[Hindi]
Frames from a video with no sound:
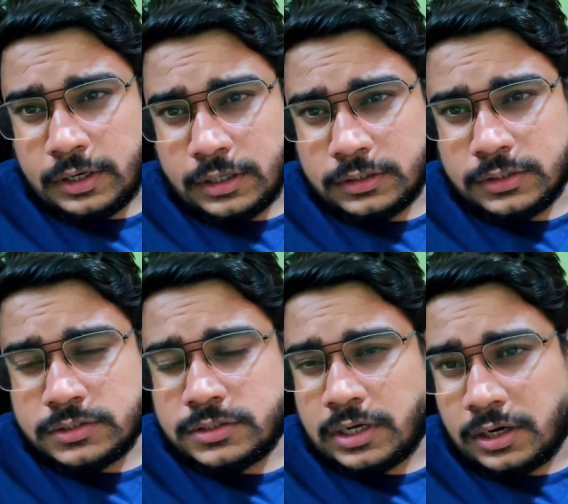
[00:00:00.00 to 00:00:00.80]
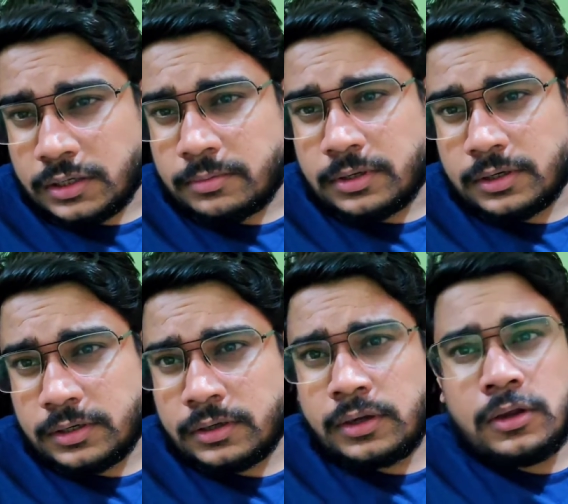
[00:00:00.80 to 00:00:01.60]
रात के साढ़े
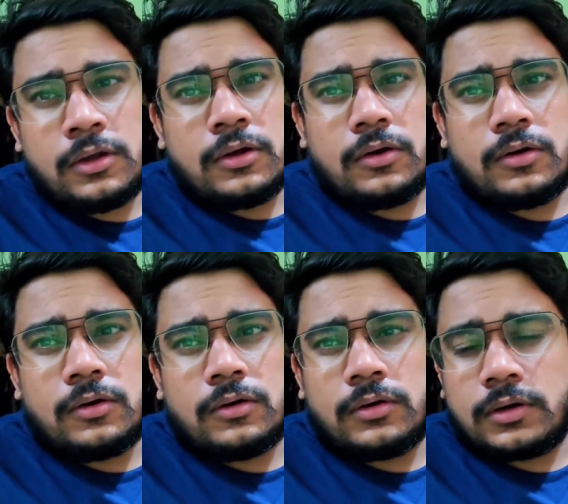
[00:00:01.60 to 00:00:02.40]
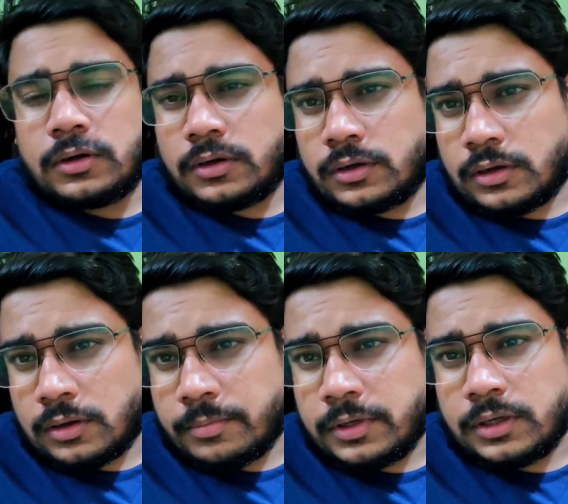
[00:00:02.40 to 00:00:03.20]
बारह और
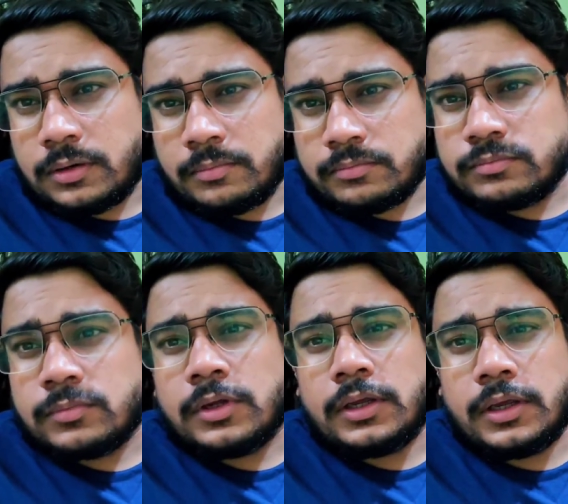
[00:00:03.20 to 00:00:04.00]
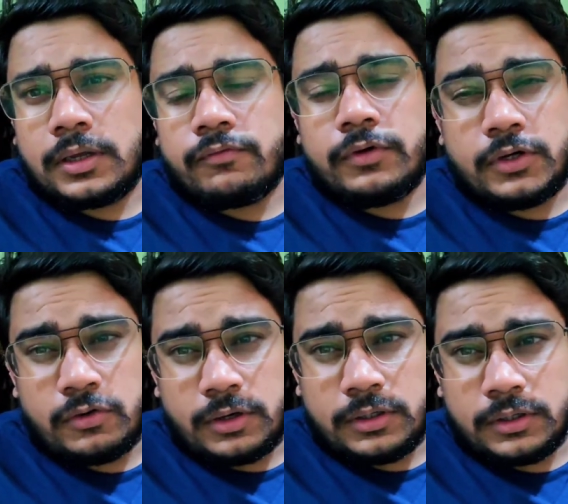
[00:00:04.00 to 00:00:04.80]
अभी हम एक
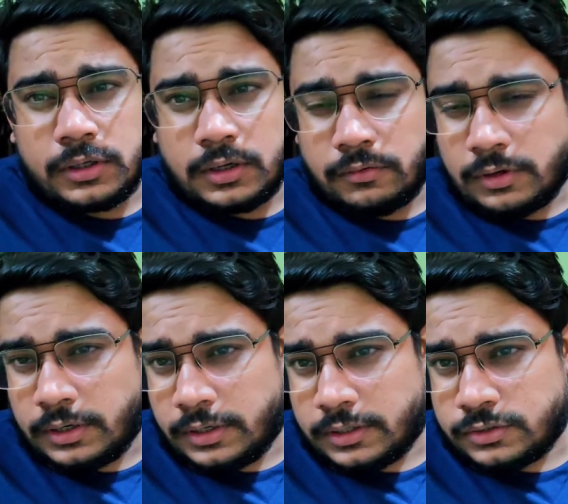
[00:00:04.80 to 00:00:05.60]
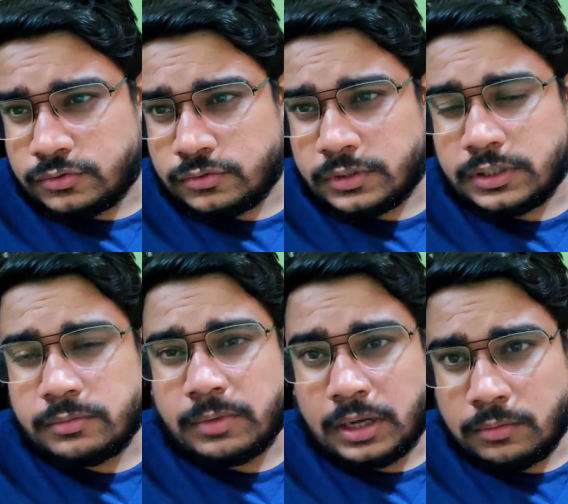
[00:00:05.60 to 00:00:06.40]
वीडियो एडिट करने वाले हैं जो कि
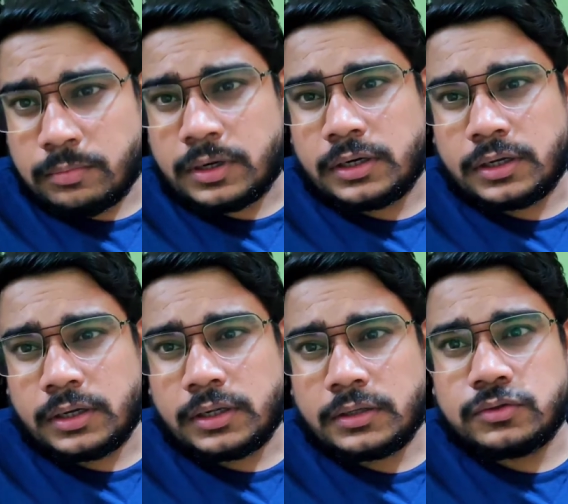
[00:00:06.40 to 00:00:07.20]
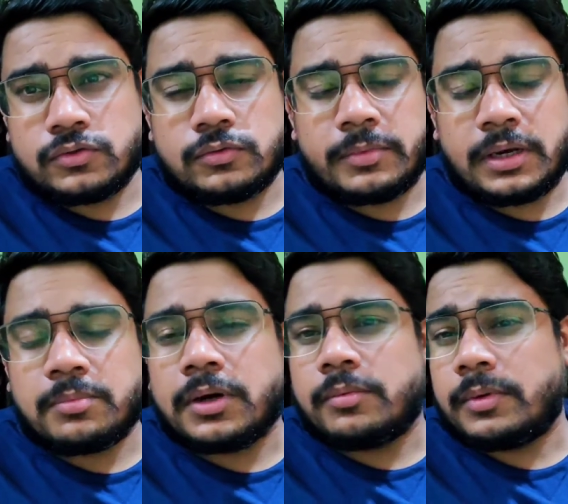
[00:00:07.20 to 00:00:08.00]
मैन पार्ट का है जो मैन
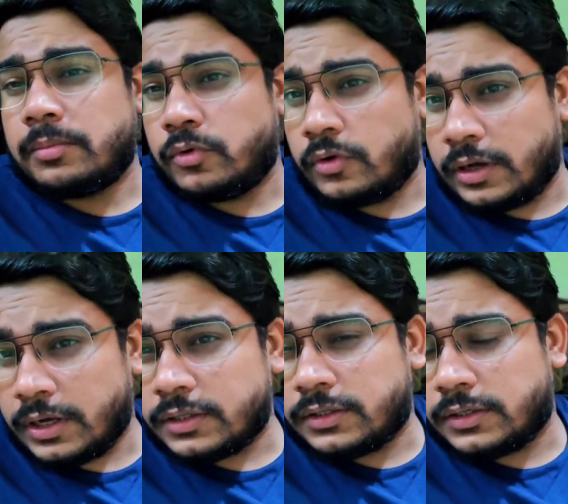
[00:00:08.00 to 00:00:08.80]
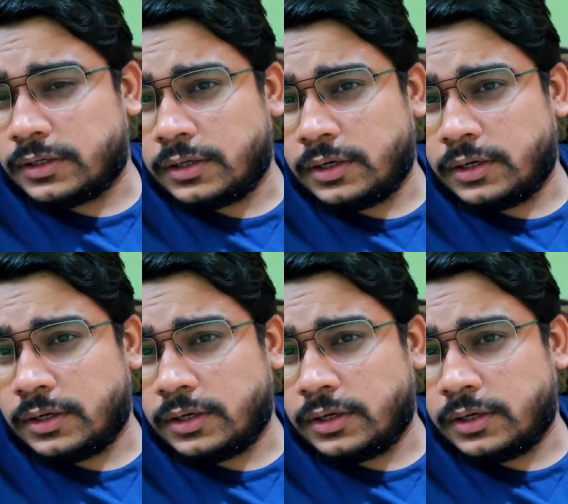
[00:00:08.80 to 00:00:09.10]
पार्ट में हम लोग गए थे